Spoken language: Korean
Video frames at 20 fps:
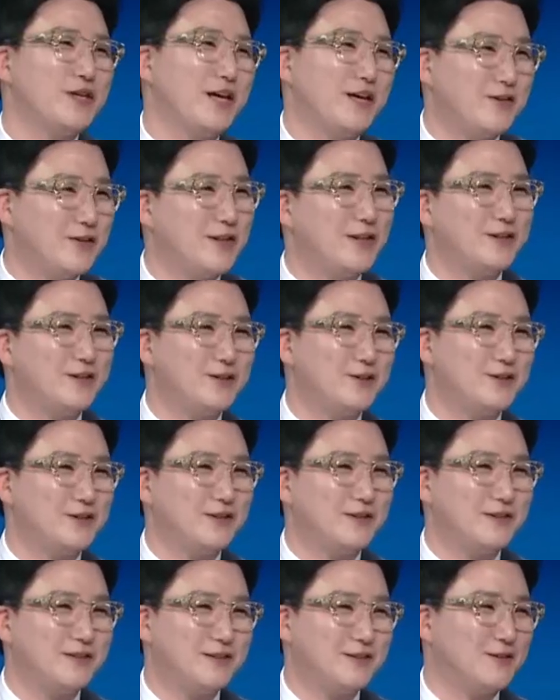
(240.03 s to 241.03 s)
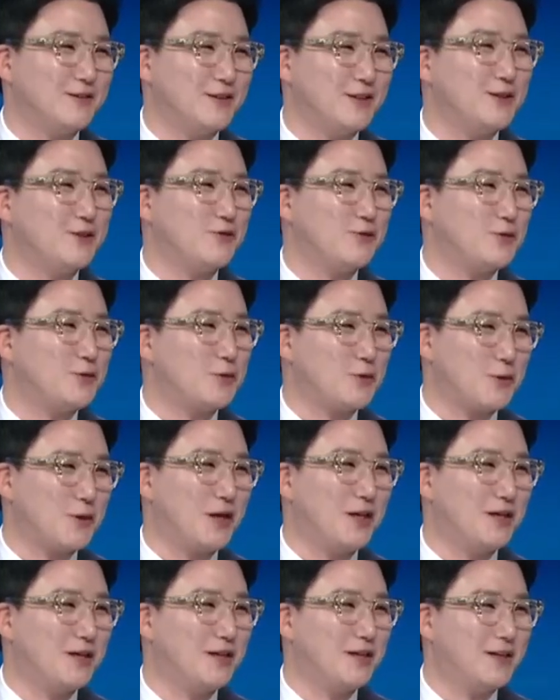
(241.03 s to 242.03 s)
안 나는 이
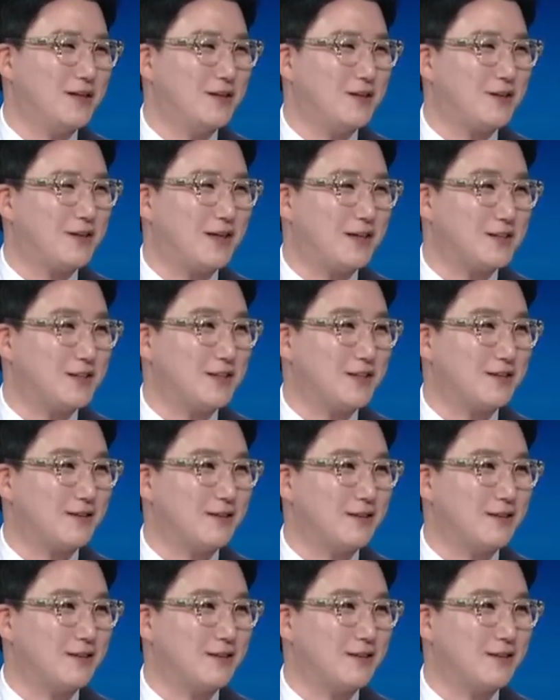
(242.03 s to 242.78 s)
구조가 가장